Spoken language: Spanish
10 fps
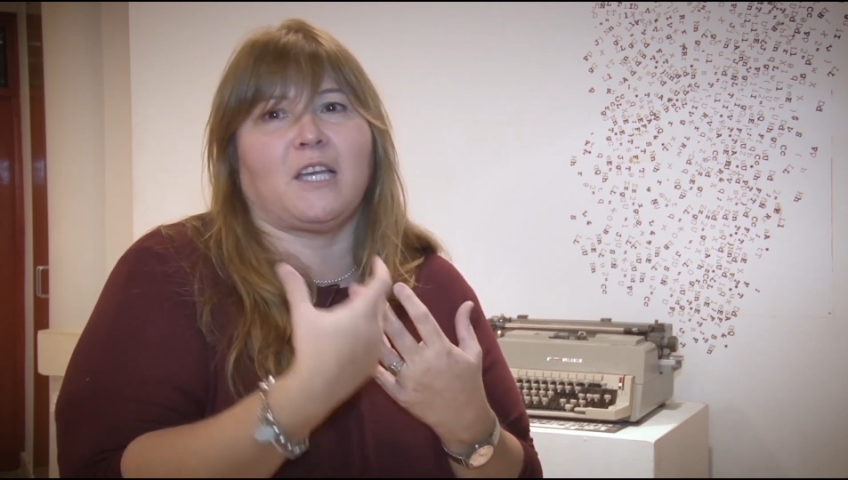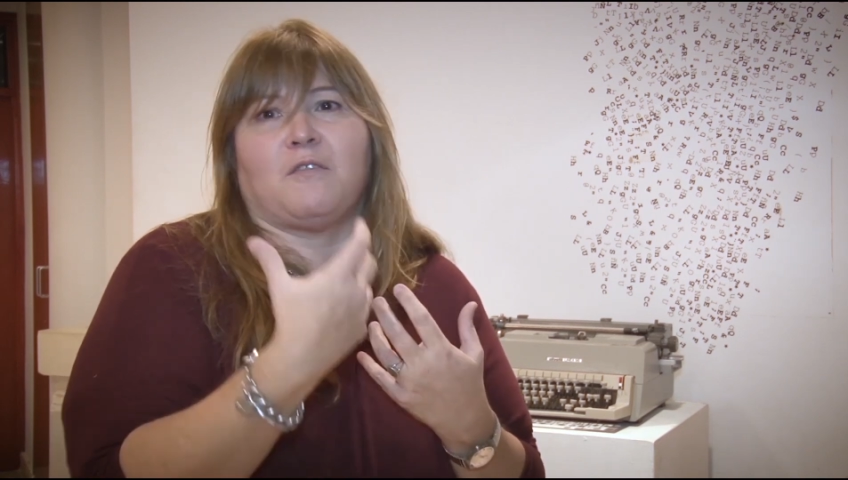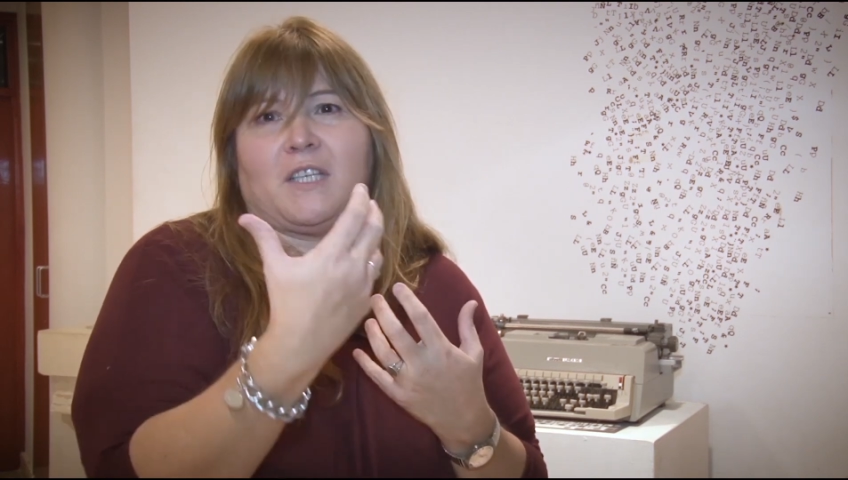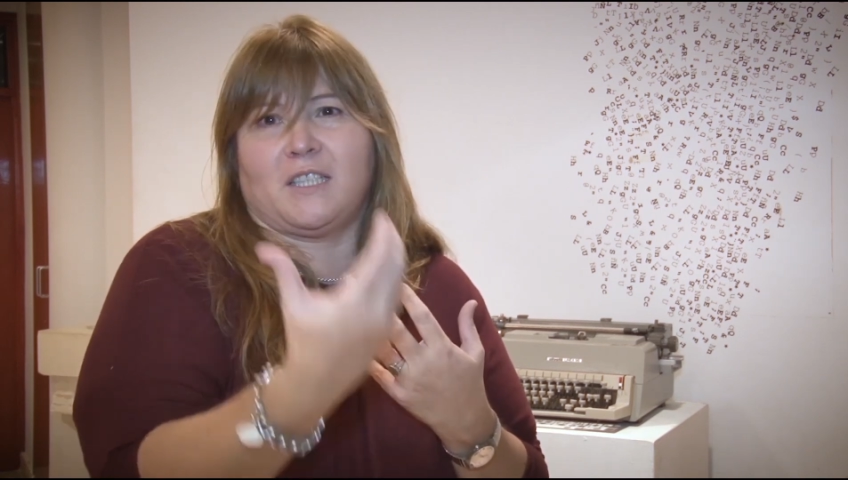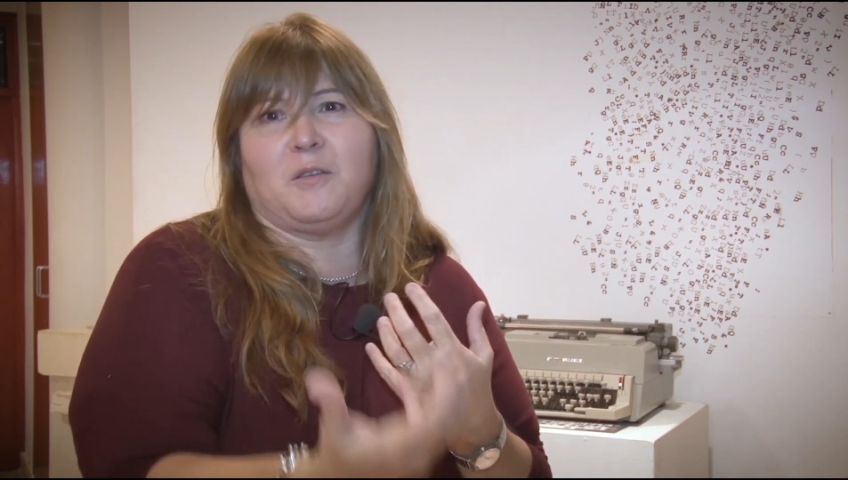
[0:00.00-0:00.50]
de
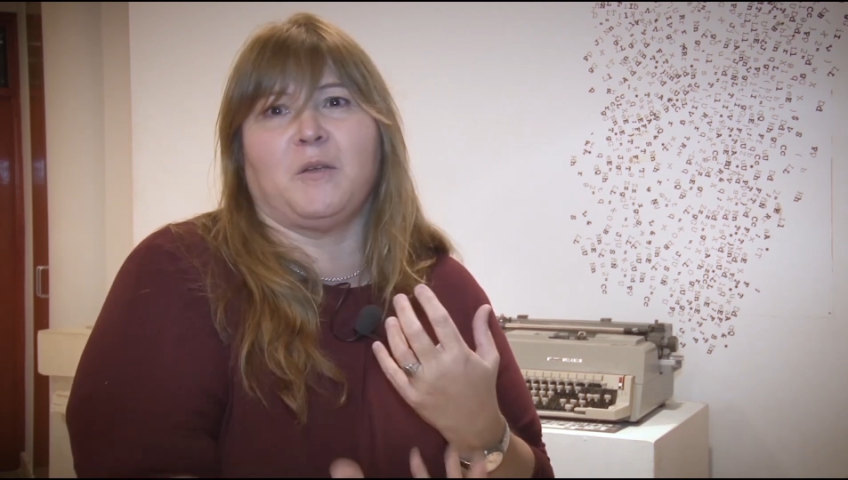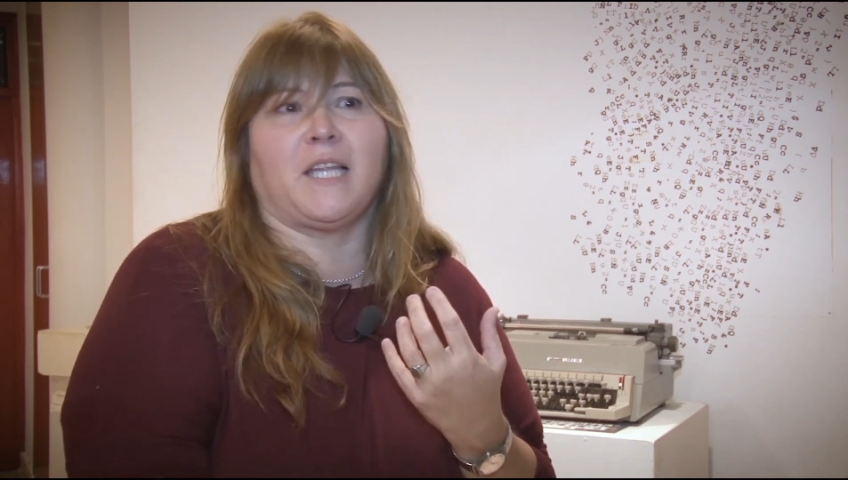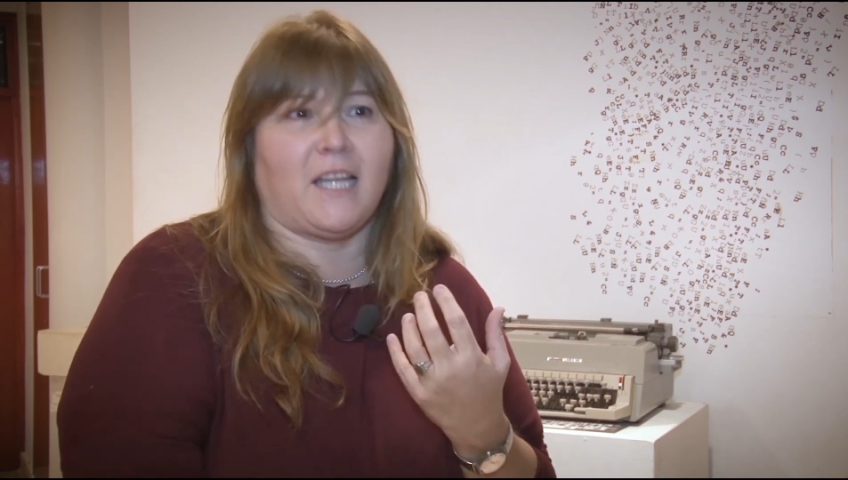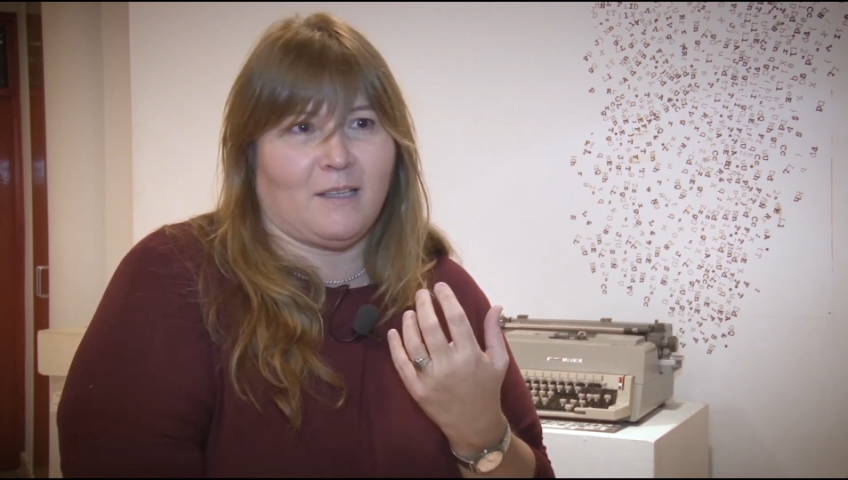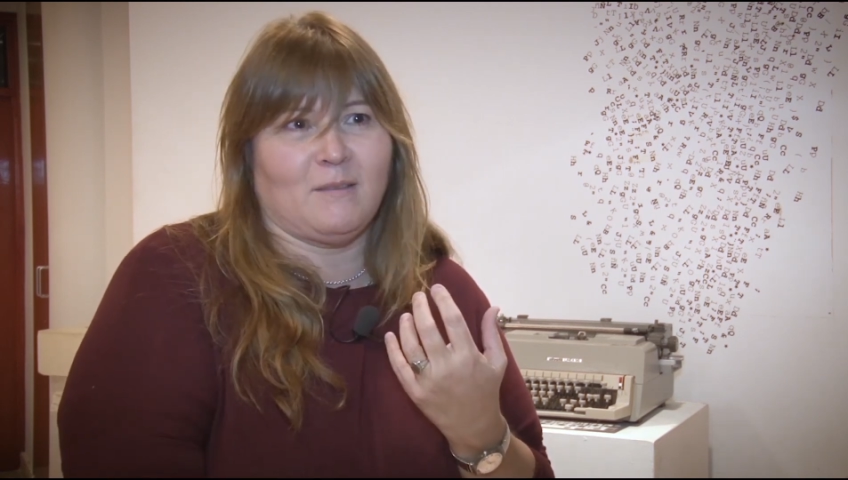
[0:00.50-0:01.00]

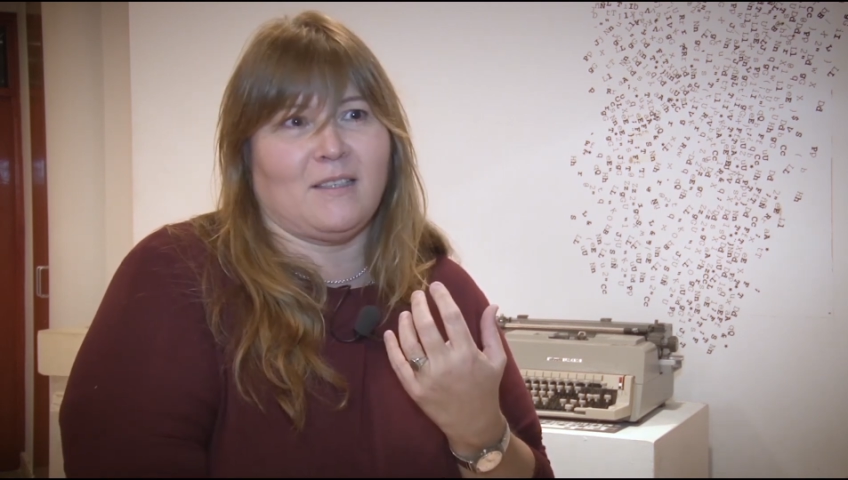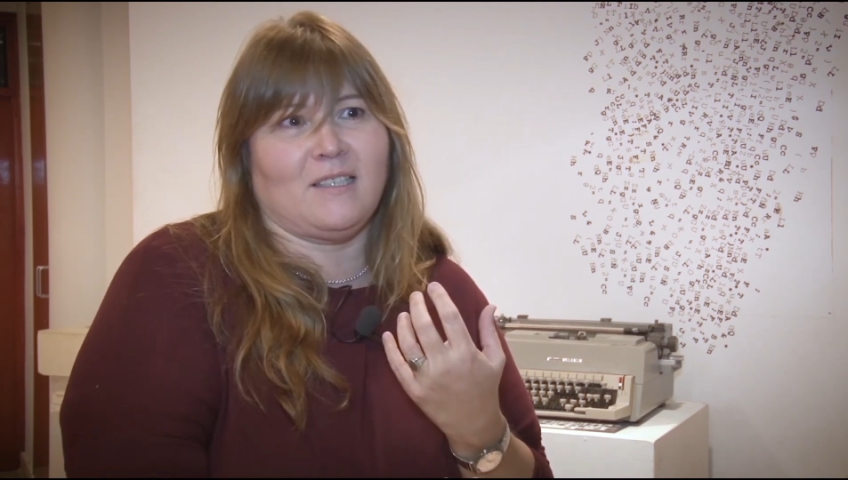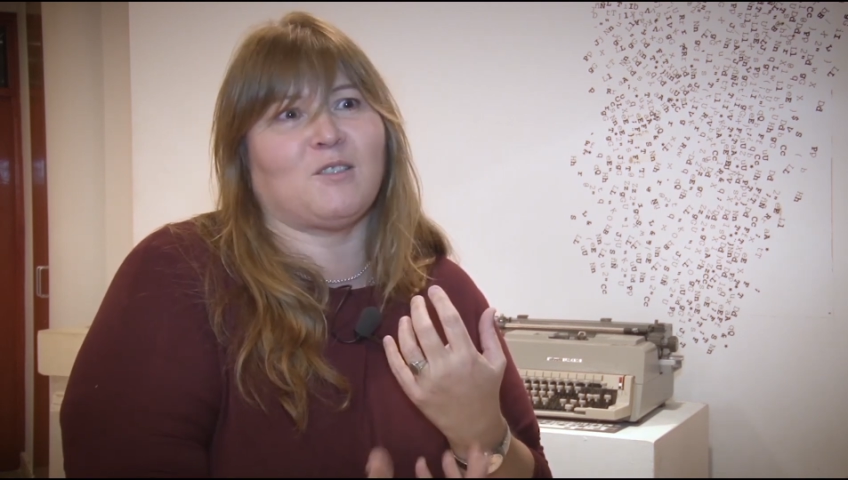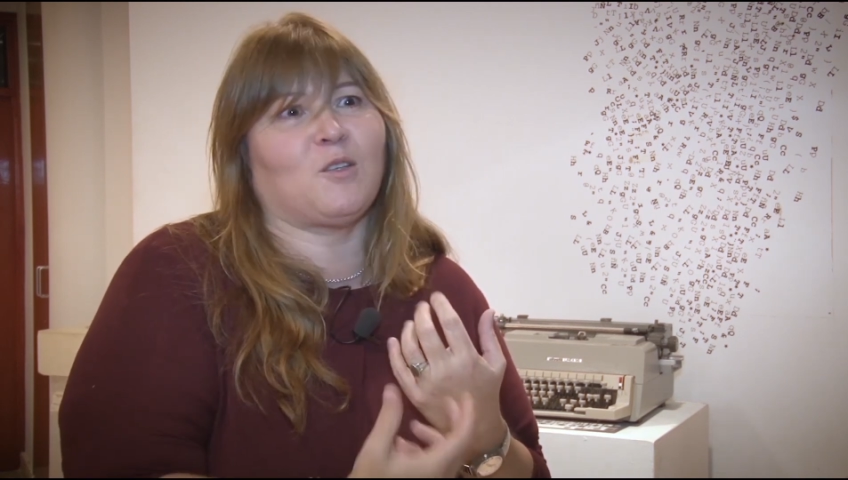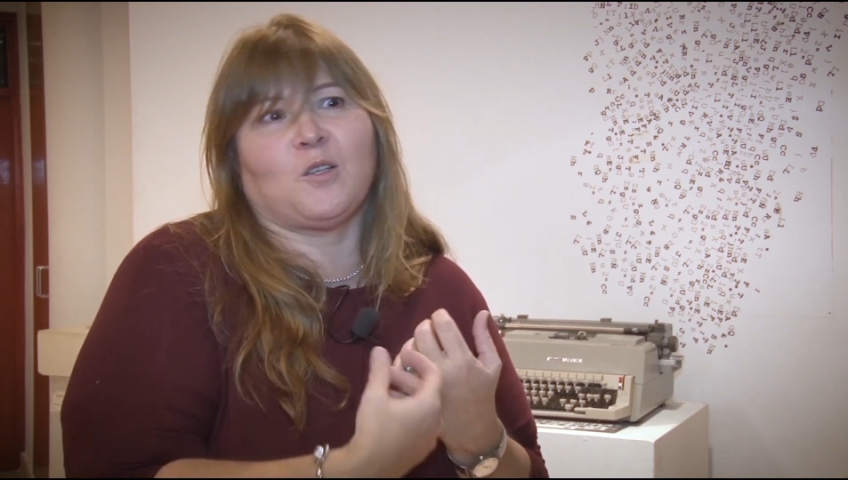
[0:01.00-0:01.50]
afectividad.
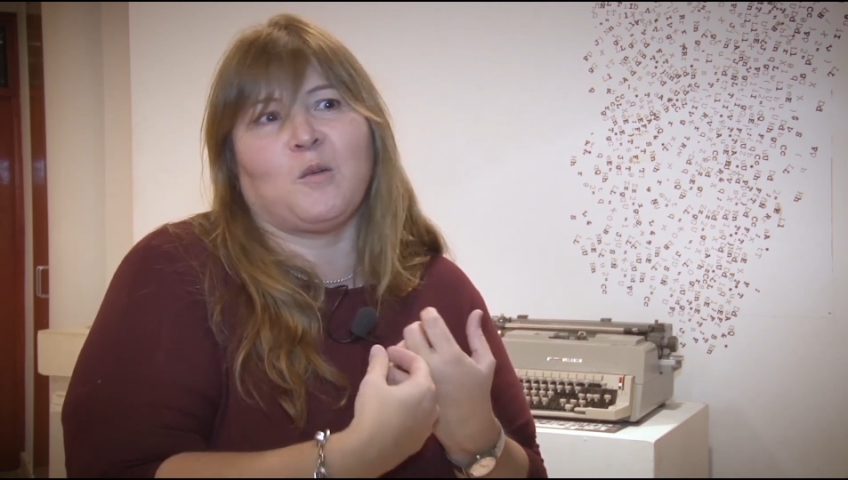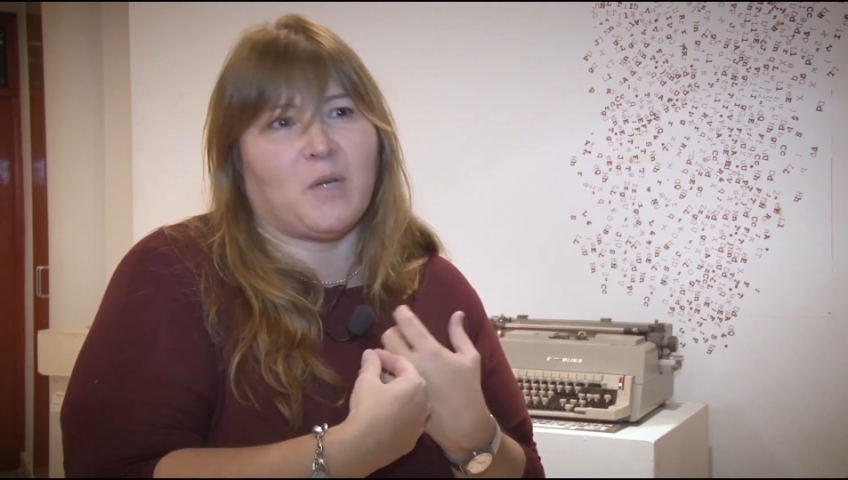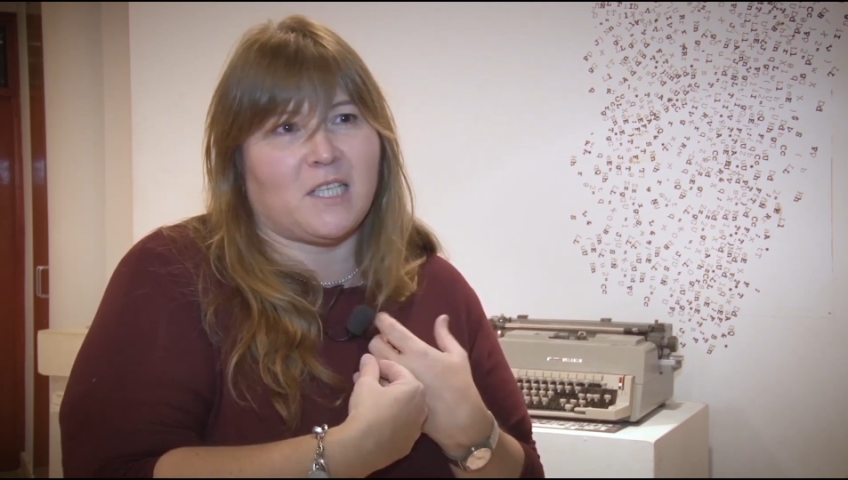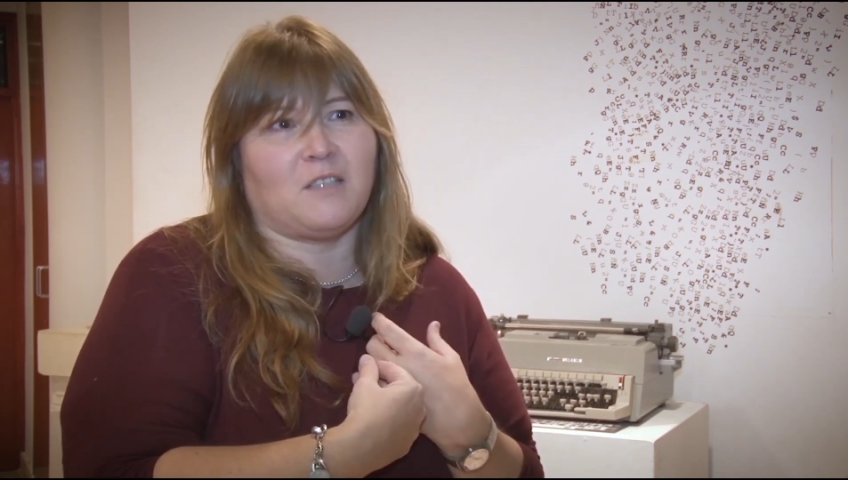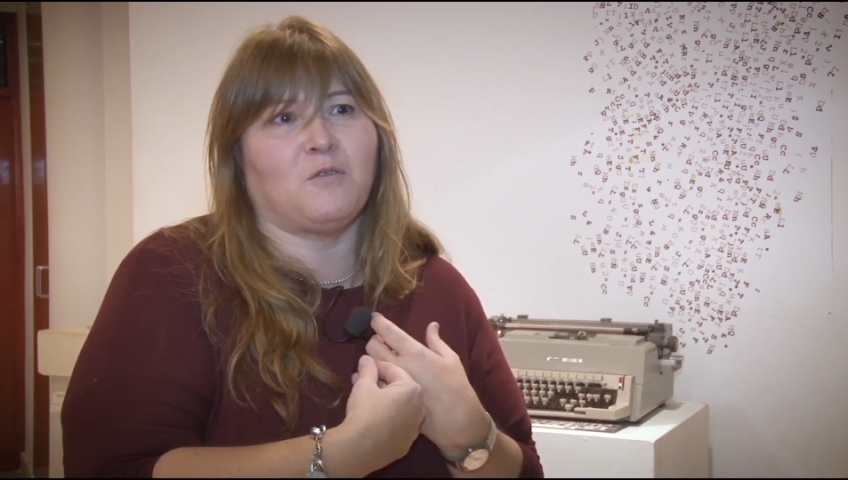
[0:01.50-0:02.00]
Eso nos
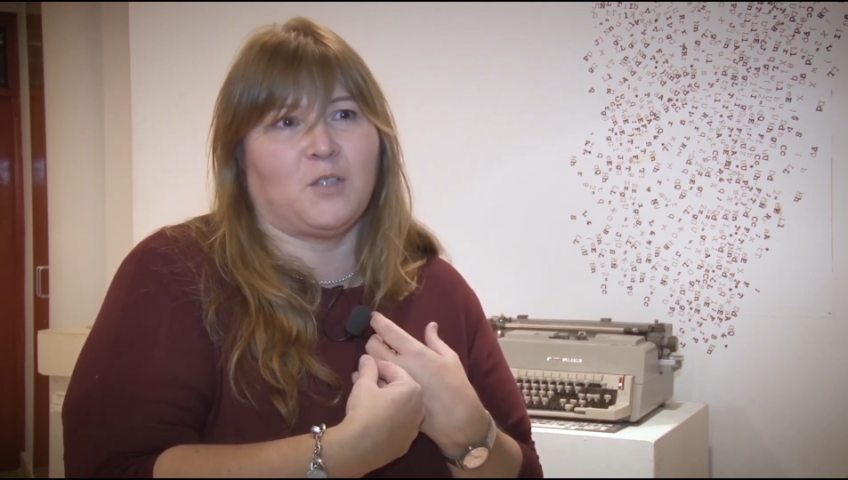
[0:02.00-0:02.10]
parece